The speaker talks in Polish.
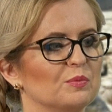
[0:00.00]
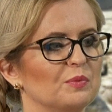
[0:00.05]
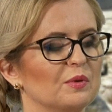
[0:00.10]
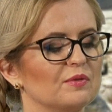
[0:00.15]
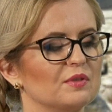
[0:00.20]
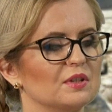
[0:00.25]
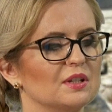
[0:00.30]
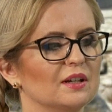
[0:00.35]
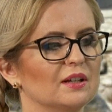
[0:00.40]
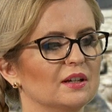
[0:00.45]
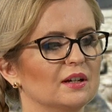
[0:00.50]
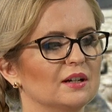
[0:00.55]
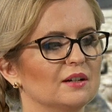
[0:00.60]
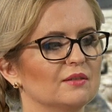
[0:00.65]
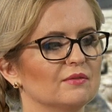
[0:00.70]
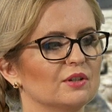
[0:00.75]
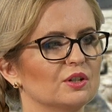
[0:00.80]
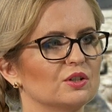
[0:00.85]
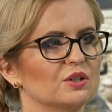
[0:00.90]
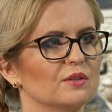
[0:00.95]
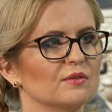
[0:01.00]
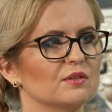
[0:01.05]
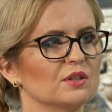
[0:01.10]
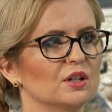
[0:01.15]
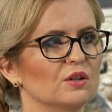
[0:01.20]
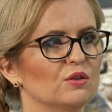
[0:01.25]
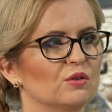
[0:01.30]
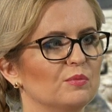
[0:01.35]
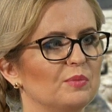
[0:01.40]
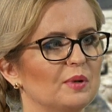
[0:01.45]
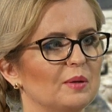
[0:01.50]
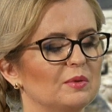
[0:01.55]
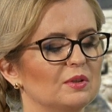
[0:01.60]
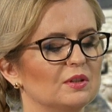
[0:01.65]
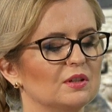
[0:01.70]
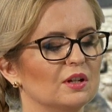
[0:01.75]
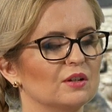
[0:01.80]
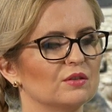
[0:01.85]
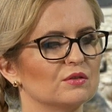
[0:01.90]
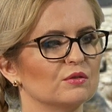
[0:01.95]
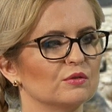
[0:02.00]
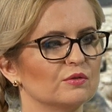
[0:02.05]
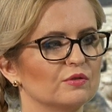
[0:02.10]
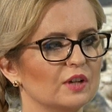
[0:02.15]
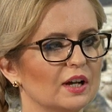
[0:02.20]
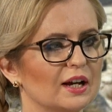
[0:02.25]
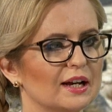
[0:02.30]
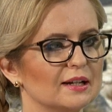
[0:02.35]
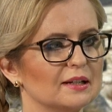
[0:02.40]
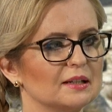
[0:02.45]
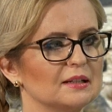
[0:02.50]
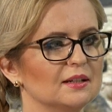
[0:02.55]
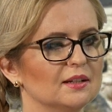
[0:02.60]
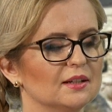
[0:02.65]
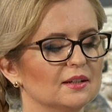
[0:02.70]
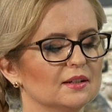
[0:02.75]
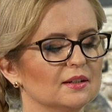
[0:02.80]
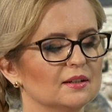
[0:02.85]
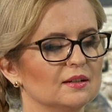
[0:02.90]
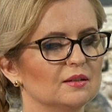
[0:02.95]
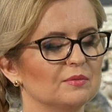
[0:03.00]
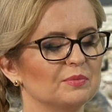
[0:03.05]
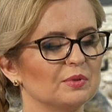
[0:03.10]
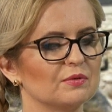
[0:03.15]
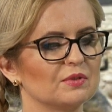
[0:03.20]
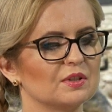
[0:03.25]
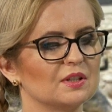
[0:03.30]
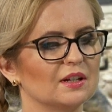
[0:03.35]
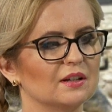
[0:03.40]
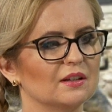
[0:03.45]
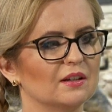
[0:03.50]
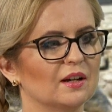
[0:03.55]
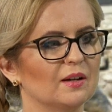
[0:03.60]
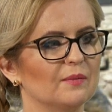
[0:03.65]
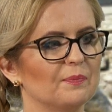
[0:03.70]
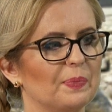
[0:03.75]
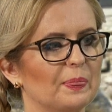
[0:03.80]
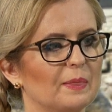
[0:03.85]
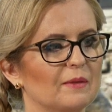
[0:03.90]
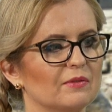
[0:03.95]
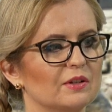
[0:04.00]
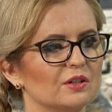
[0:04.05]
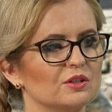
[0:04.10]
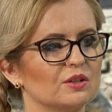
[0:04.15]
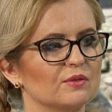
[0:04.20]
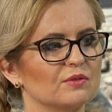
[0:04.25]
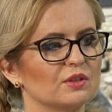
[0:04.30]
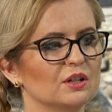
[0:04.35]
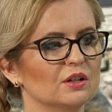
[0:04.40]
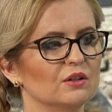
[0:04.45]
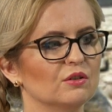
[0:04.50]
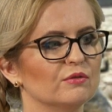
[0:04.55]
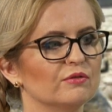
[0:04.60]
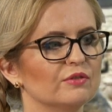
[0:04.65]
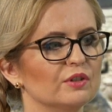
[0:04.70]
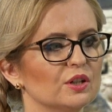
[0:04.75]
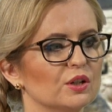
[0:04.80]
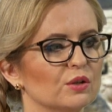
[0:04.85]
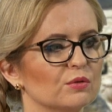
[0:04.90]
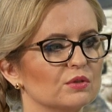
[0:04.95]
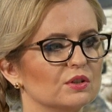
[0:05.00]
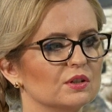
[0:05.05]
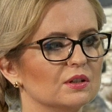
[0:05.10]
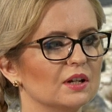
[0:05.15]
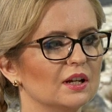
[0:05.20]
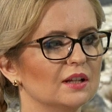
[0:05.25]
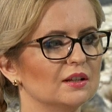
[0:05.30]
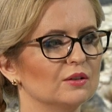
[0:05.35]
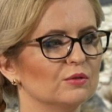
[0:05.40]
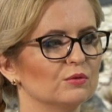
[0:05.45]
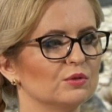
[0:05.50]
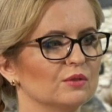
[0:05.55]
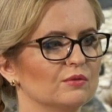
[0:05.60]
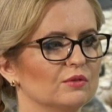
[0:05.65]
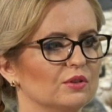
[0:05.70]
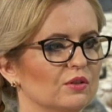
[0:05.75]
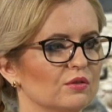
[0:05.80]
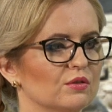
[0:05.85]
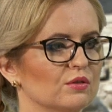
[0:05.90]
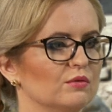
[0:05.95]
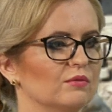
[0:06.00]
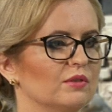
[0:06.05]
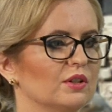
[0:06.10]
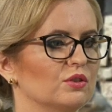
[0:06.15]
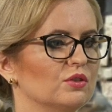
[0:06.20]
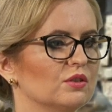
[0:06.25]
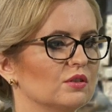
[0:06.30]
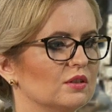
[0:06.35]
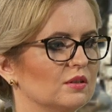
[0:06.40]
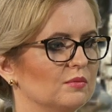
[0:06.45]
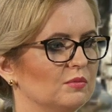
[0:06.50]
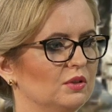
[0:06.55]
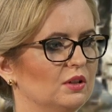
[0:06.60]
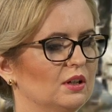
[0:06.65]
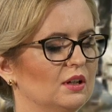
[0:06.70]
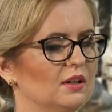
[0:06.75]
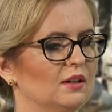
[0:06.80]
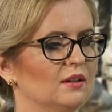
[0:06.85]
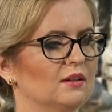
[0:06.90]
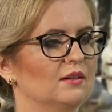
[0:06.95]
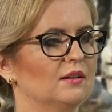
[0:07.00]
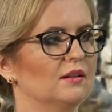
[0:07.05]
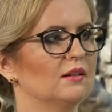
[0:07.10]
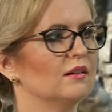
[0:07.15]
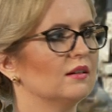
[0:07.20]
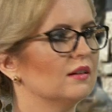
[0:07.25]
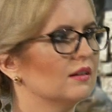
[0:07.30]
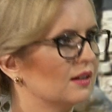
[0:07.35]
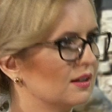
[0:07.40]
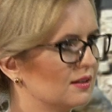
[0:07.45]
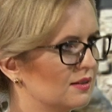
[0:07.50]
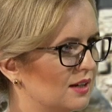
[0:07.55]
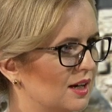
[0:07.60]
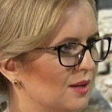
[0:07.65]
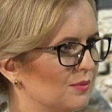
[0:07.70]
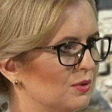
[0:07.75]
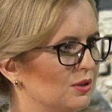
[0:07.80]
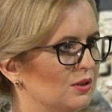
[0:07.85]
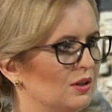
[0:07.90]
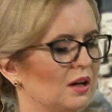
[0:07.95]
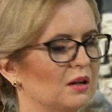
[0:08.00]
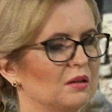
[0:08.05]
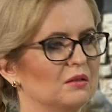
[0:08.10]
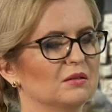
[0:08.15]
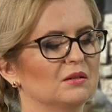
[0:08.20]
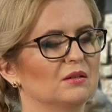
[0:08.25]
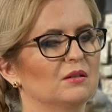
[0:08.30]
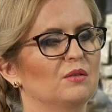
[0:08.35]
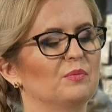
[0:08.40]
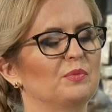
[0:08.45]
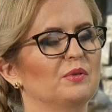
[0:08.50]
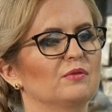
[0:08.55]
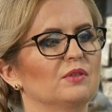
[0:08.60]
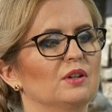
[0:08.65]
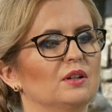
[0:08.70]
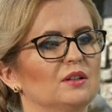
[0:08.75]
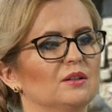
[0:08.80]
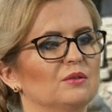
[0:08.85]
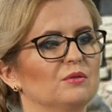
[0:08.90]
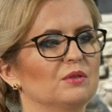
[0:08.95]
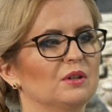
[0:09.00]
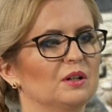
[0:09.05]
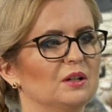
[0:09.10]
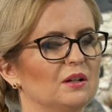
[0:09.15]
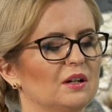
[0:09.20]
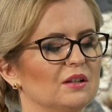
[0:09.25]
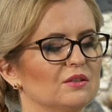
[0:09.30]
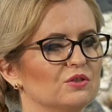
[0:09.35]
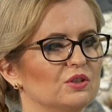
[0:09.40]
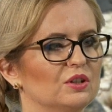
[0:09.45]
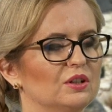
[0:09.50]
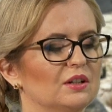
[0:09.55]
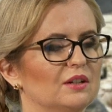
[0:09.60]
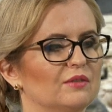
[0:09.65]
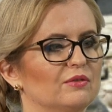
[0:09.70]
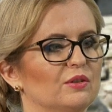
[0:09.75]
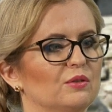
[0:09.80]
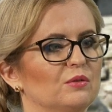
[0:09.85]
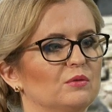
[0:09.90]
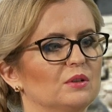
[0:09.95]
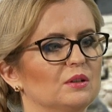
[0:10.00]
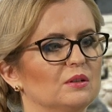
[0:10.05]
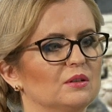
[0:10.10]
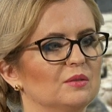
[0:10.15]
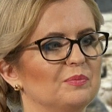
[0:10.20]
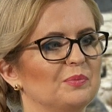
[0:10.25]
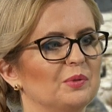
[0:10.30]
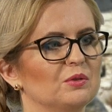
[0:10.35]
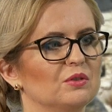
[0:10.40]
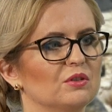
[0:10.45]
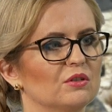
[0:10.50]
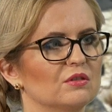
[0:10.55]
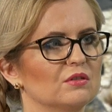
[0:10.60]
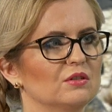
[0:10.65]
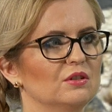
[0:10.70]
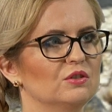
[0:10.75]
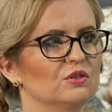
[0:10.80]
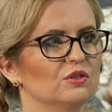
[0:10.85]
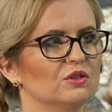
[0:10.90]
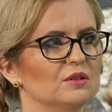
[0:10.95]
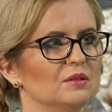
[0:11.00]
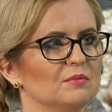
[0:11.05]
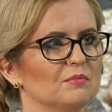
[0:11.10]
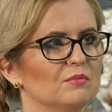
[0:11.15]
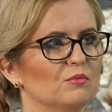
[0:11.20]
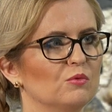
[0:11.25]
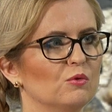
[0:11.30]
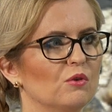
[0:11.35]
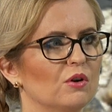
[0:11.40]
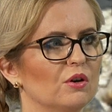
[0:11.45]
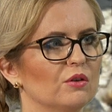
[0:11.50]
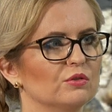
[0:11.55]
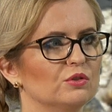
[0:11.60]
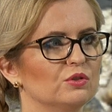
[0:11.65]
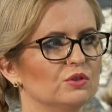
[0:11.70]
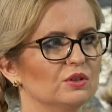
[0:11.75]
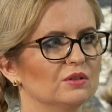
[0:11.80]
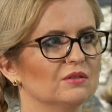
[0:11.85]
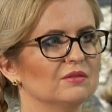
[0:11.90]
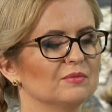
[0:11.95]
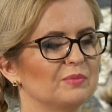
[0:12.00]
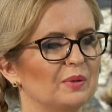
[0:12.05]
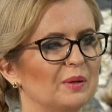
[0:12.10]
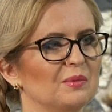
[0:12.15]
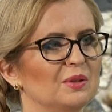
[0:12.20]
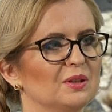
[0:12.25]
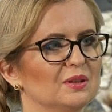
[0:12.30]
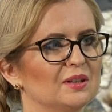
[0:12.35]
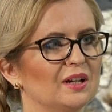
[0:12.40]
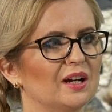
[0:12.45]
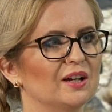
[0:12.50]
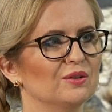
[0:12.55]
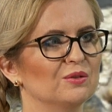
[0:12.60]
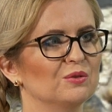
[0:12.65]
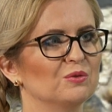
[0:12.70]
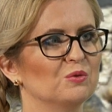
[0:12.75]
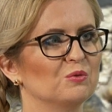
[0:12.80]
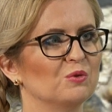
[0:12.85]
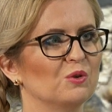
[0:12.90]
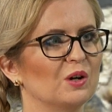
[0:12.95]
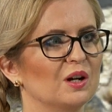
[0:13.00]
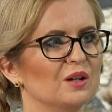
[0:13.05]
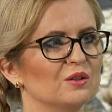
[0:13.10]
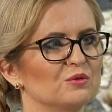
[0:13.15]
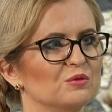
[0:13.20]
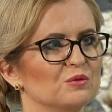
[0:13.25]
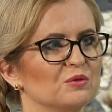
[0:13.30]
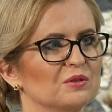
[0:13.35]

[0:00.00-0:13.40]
powstania warszawskiego, upamiętniając ofiary e, powstania warszawskiego. Wyjął syreny, ludzie wychodzą właśnie z tymi racami, jak opowiadał Andrzej Rafał Potocki. Czy młodzi pamiętają, Łukasz?